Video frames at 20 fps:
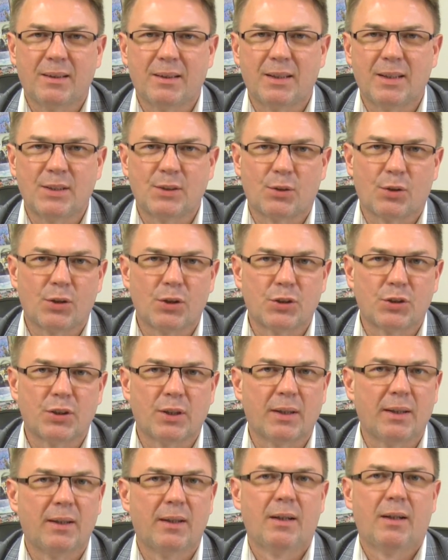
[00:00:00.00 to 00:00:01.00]
e,
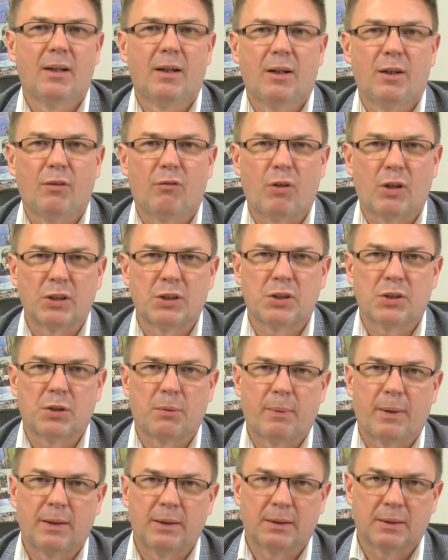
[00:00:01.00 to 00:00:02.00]
historyczny właśnie,
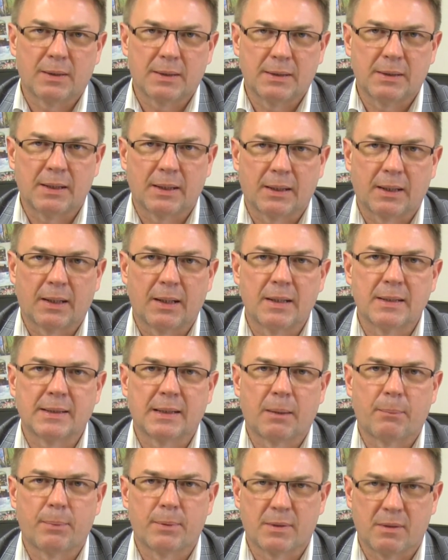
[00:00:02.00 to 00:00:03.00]
że pani Krystyna
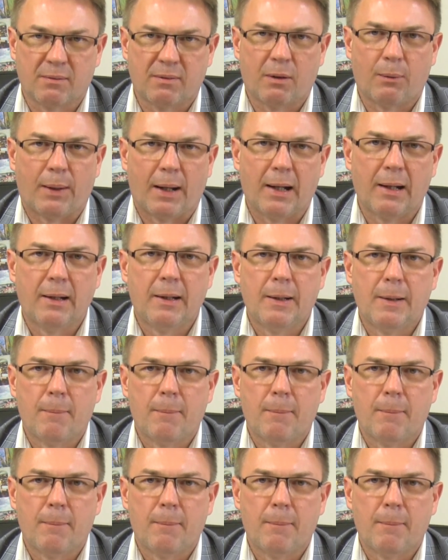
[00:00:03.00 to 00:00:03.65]
Krachelska pozowała